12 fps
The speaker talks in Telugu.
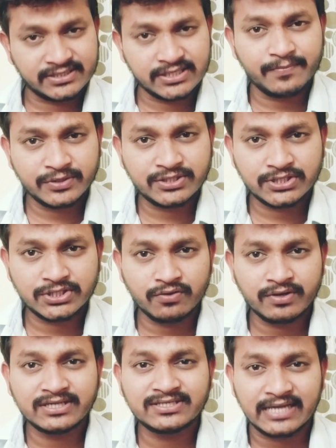ఎస్ఏపి
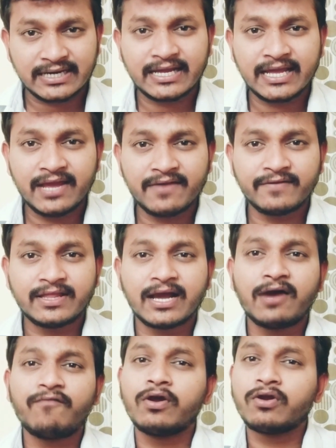సిస్టమ్కి సెట్ అయ్యే
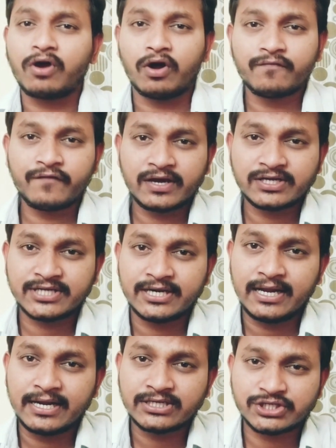విధంగా వాళ్ళు కాన్ఫిగర్
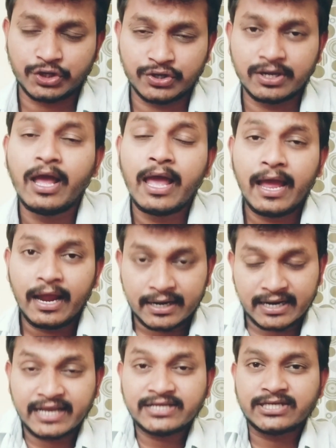చేయడానికి
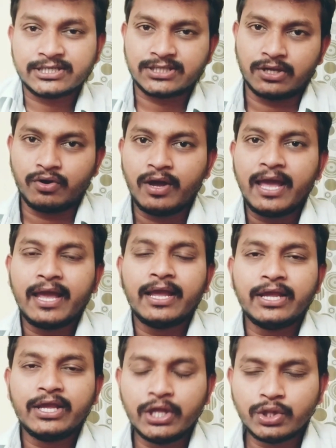ట్రై చేస్తారు
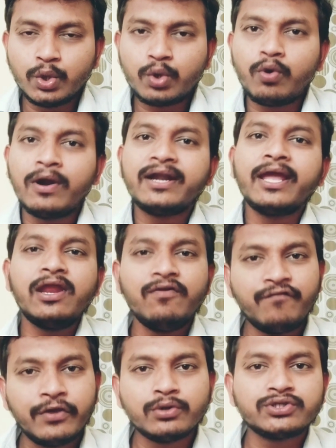ఎందుకు అంటే
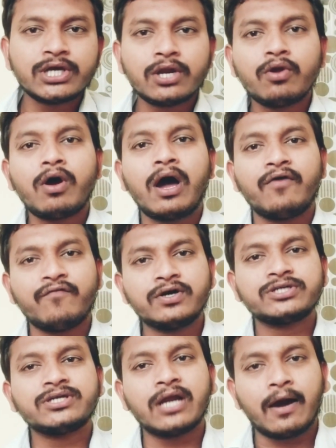ఇన్ ఫ్యూచర్లో ఆ
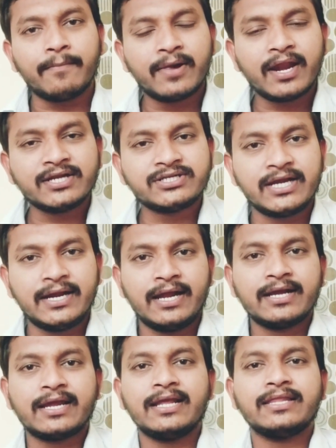వర్షన్ అప్గ్రేడ్
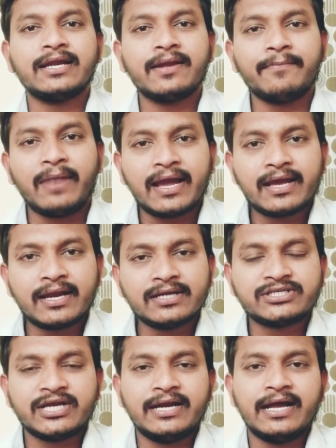చేయడానికి లేదంటే
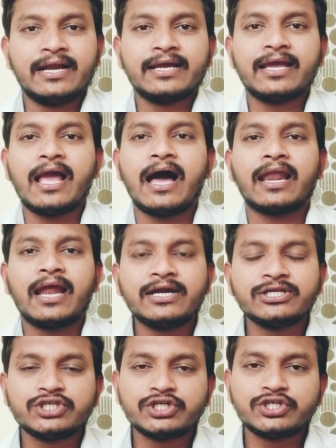మైగ్రేట్ చేయడానికి అలాంటి